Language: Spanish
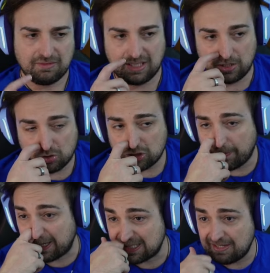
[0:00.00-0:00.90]
que esto está
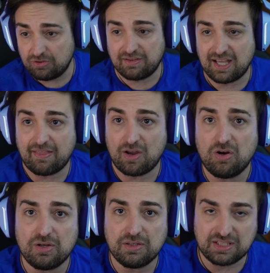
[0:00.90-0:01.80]
pasando a día de
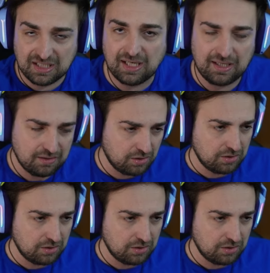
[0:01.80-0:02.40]
hoy y sigue, ¿eh?